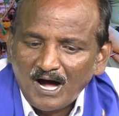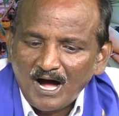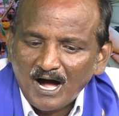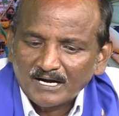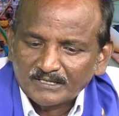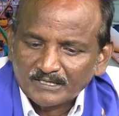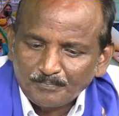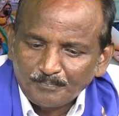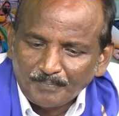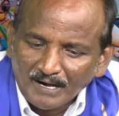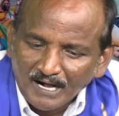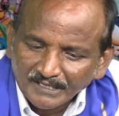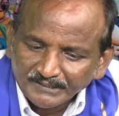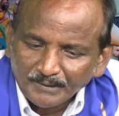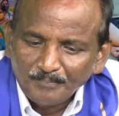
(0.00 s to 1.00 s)
ఆ
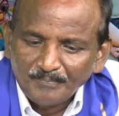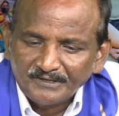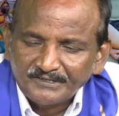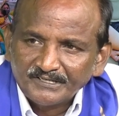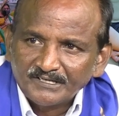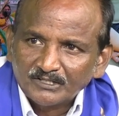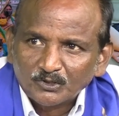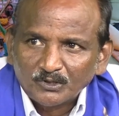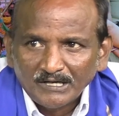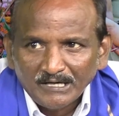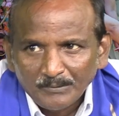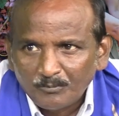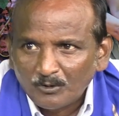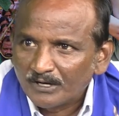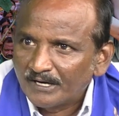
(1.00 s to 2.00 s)
పాదం పెట్టిన అతను
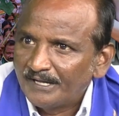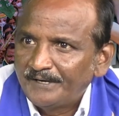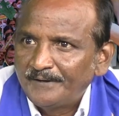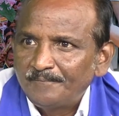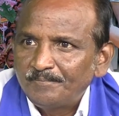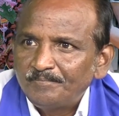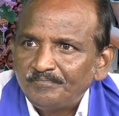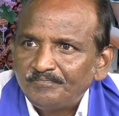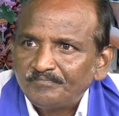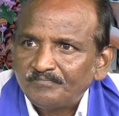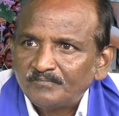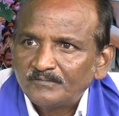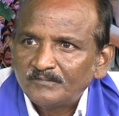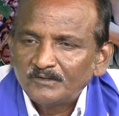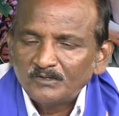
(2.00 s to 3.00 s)
వెళ్ళిపోగానే
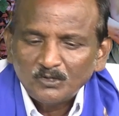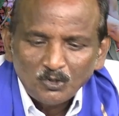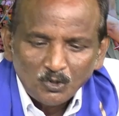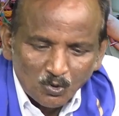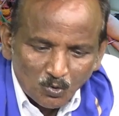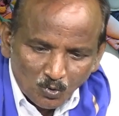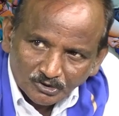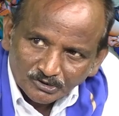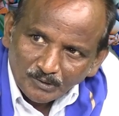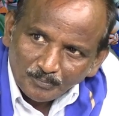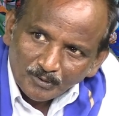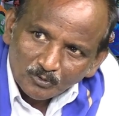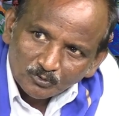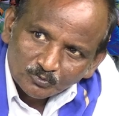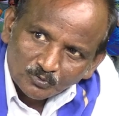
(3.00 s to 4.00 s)
కొత్త
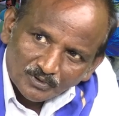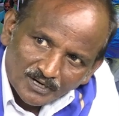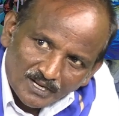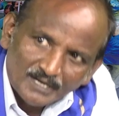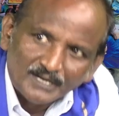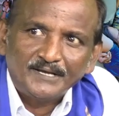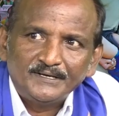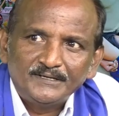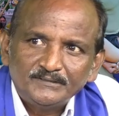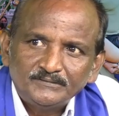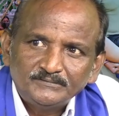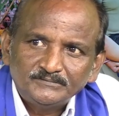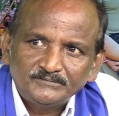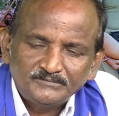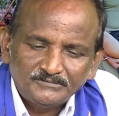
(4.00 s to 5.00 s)
ప్రభుత్వం రాగానే
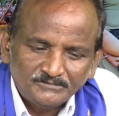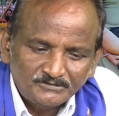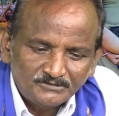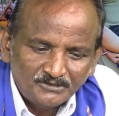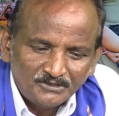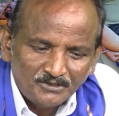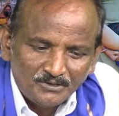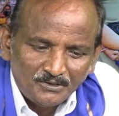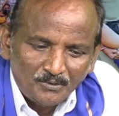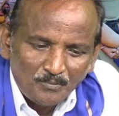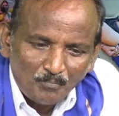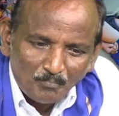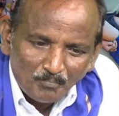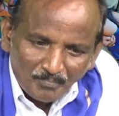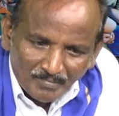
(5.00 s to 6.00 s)

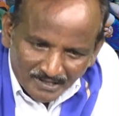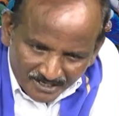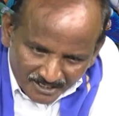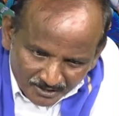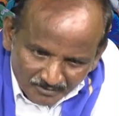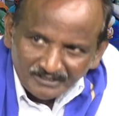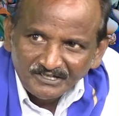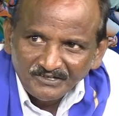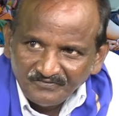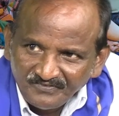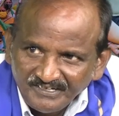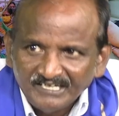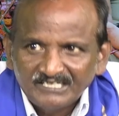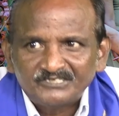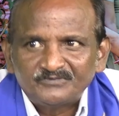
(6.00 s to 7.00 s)
మరణం లేని
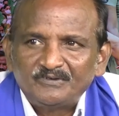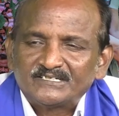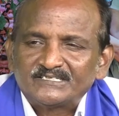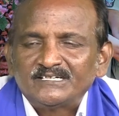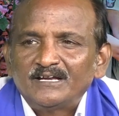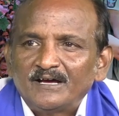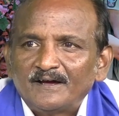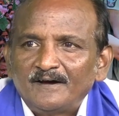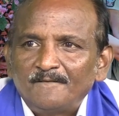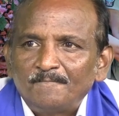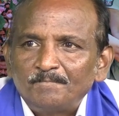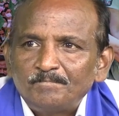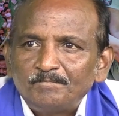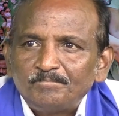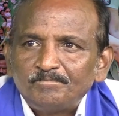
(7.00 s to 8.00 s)
ఫినిక్స్ పక్షిలాగా
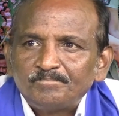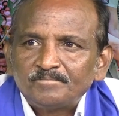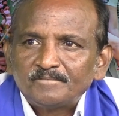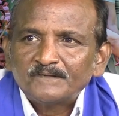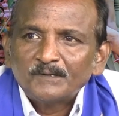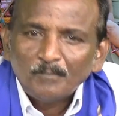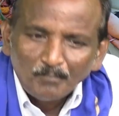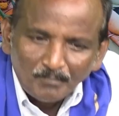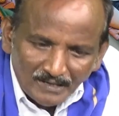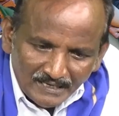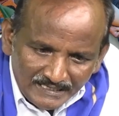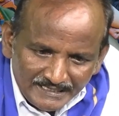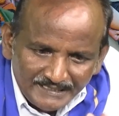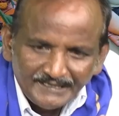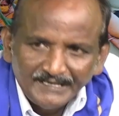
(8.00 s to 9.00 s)

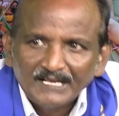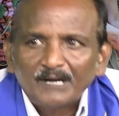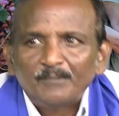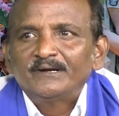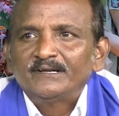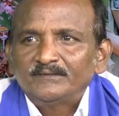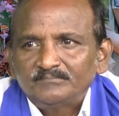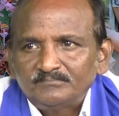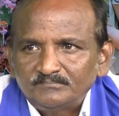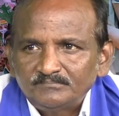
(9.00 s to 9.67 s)
మళ్ళీ నిలబడి